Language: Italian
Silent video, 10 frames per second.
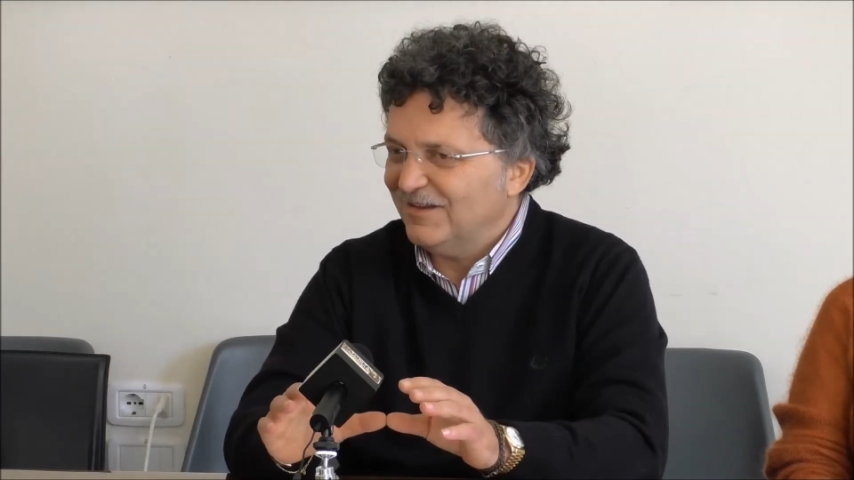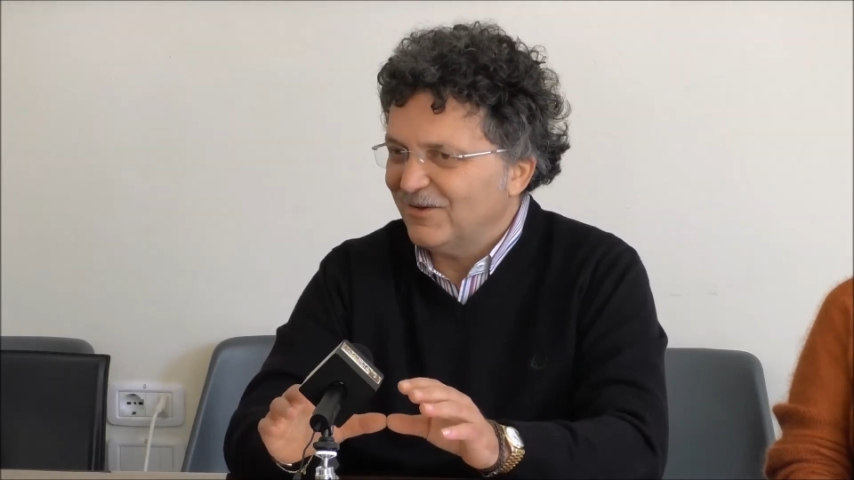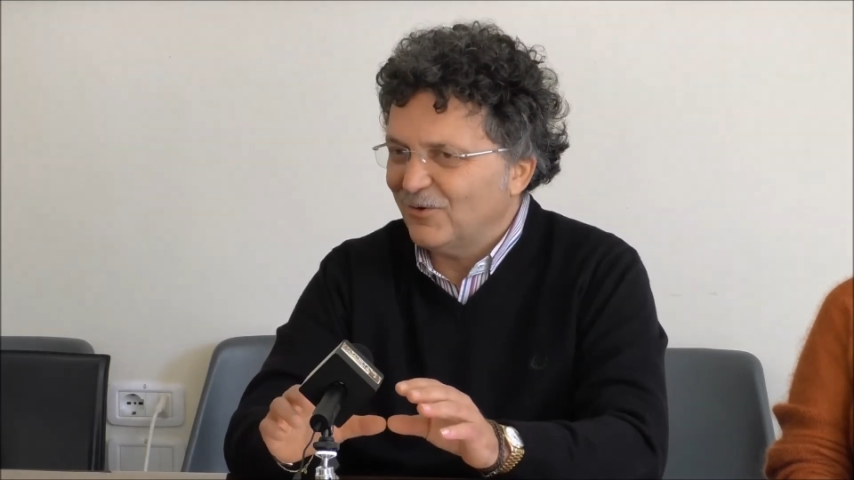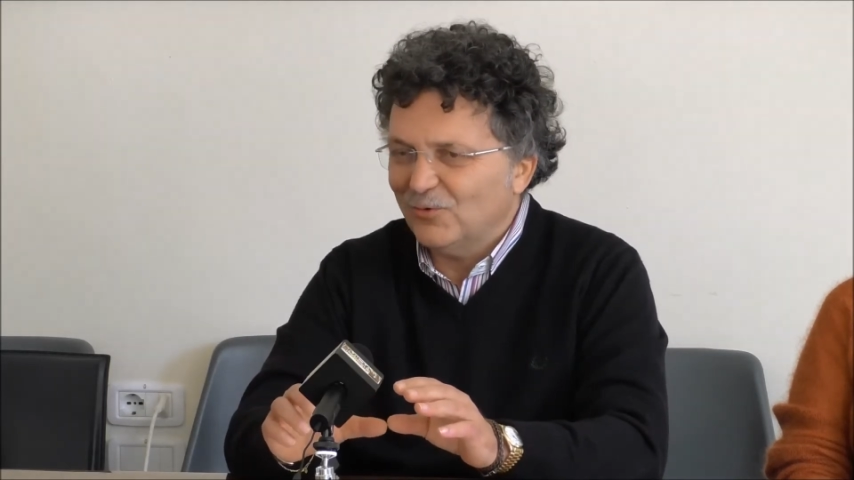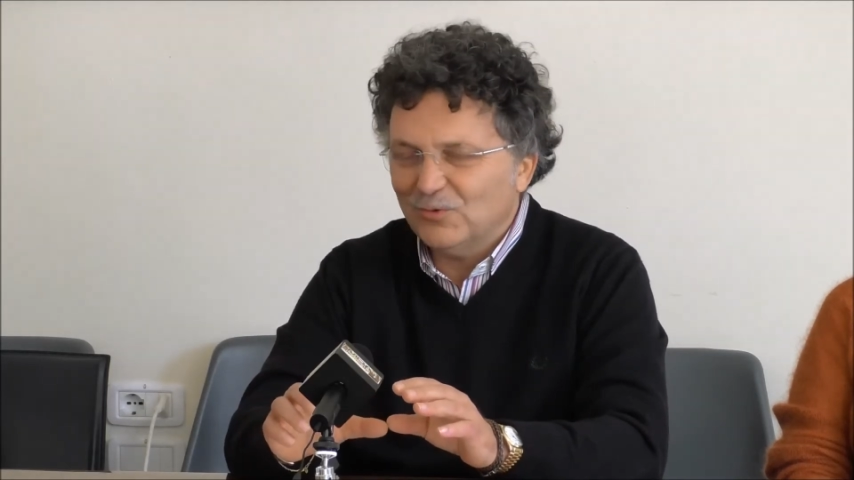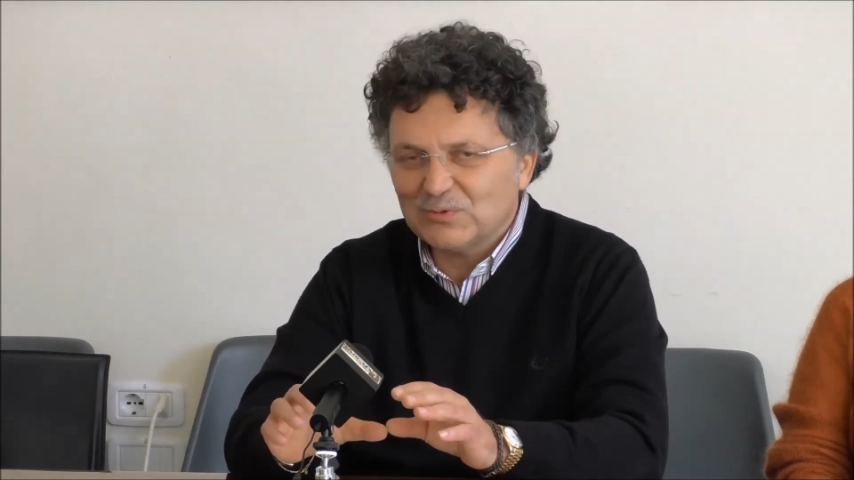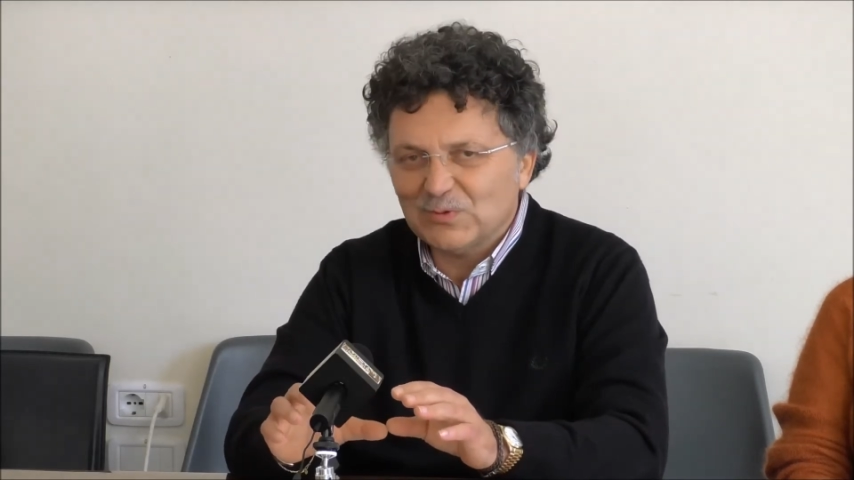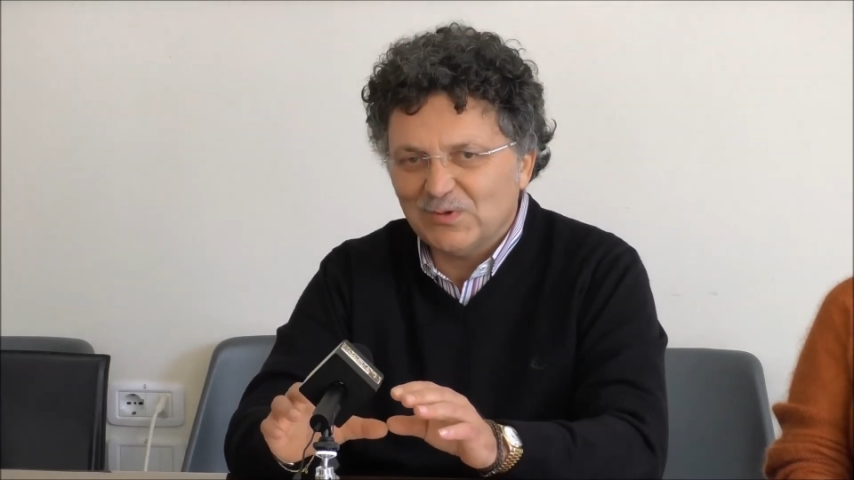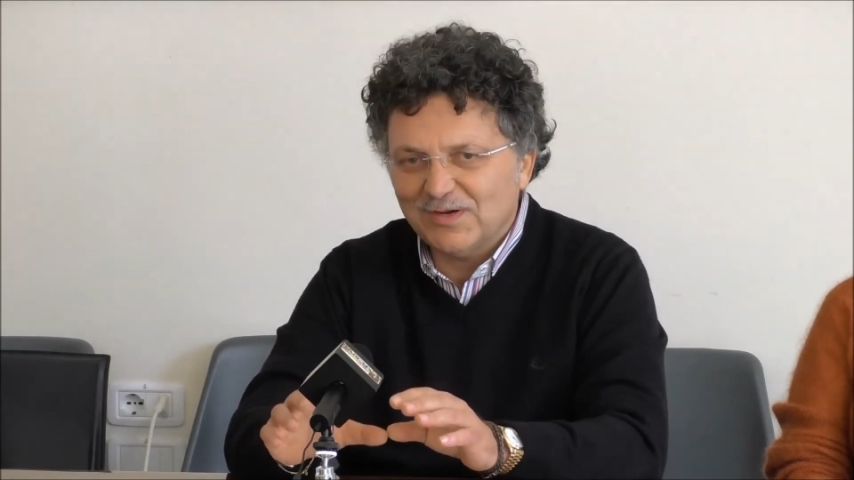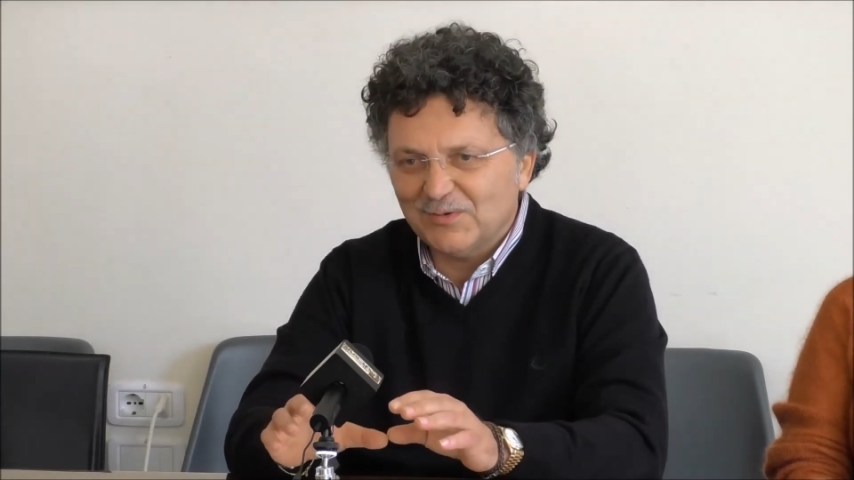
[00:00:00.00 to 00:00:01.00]

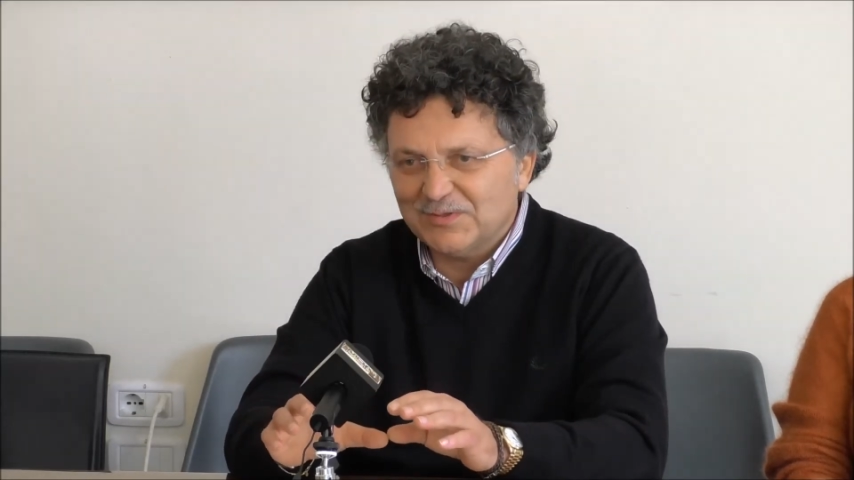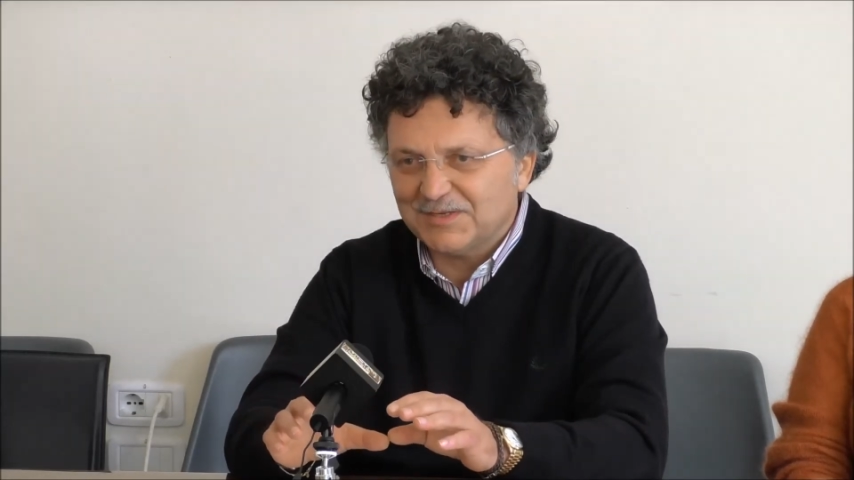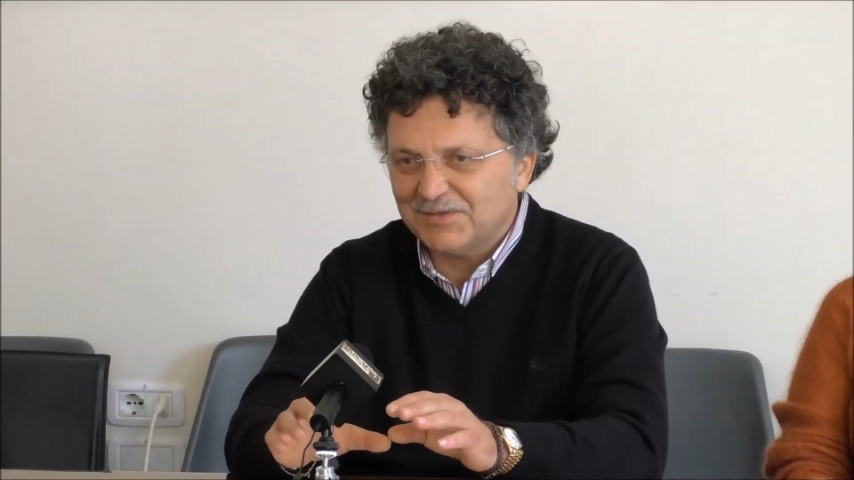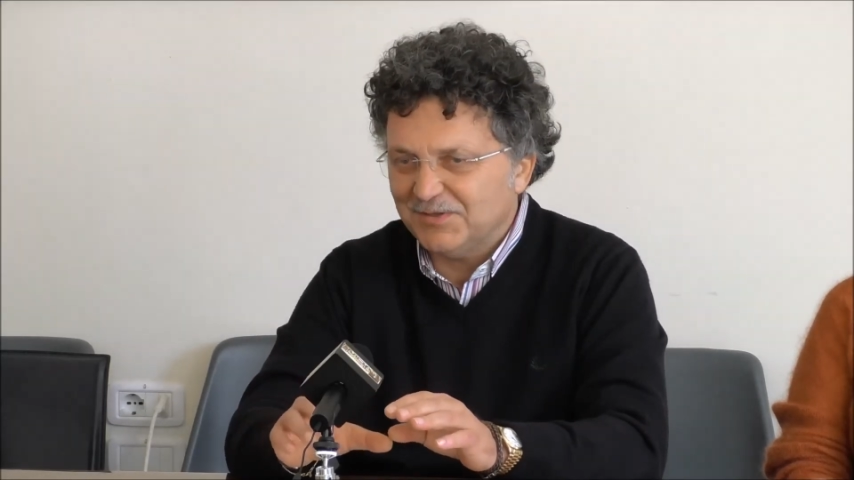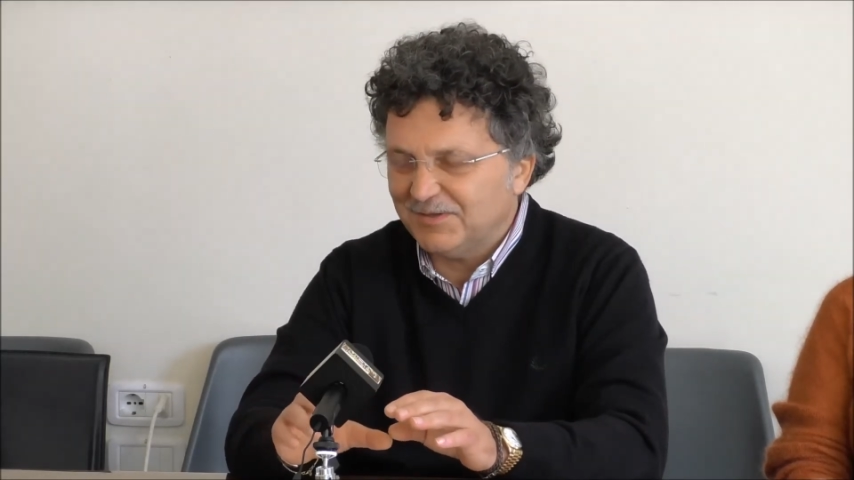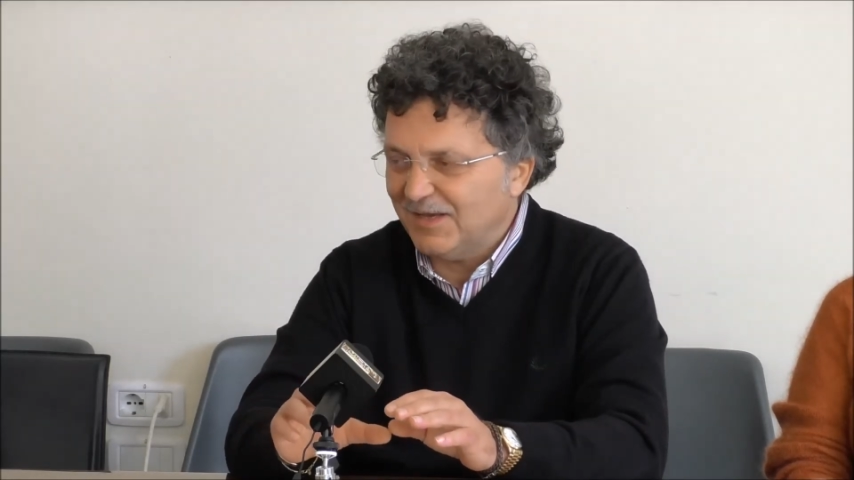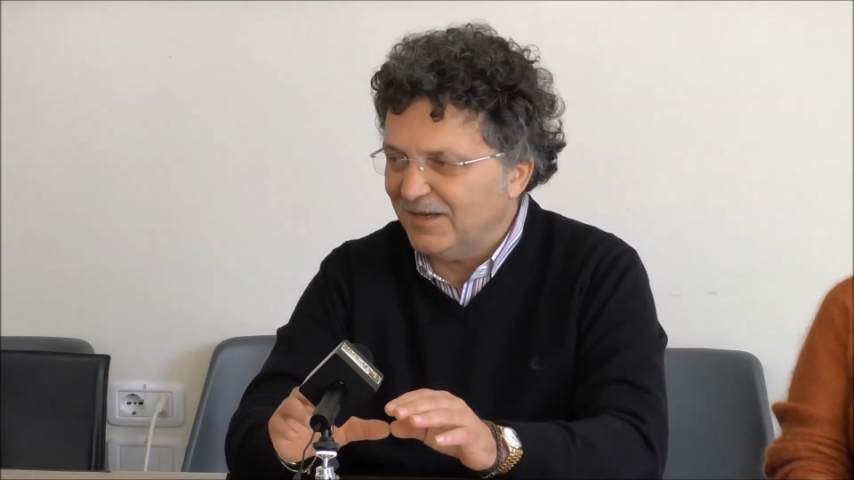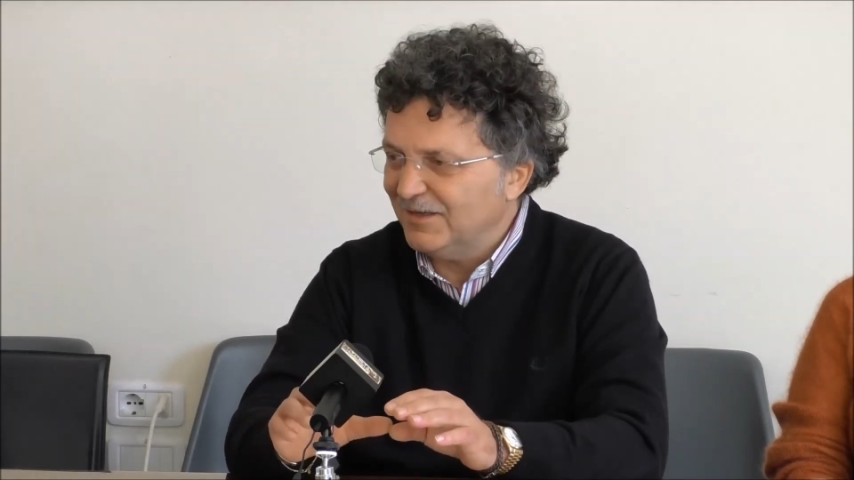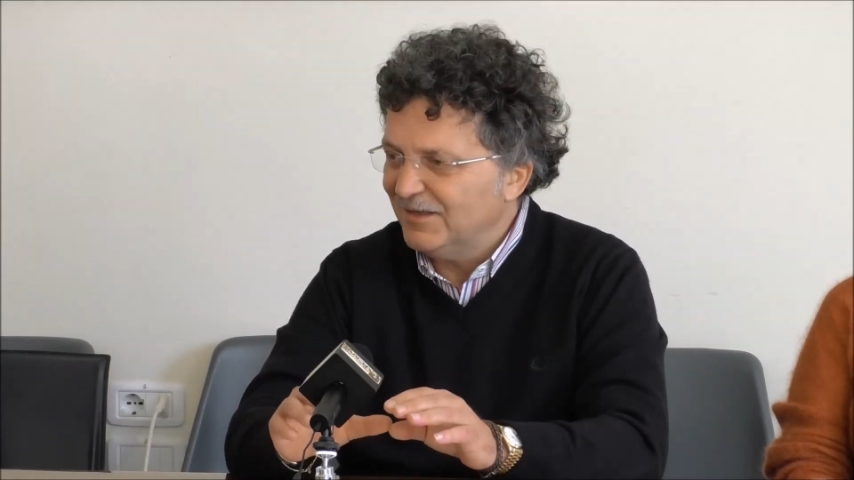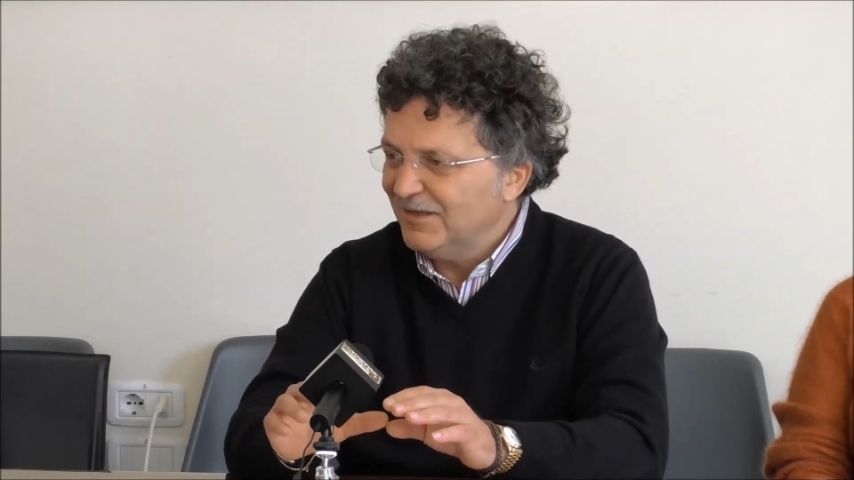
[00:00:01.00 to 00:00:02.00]
conoscono la nostra città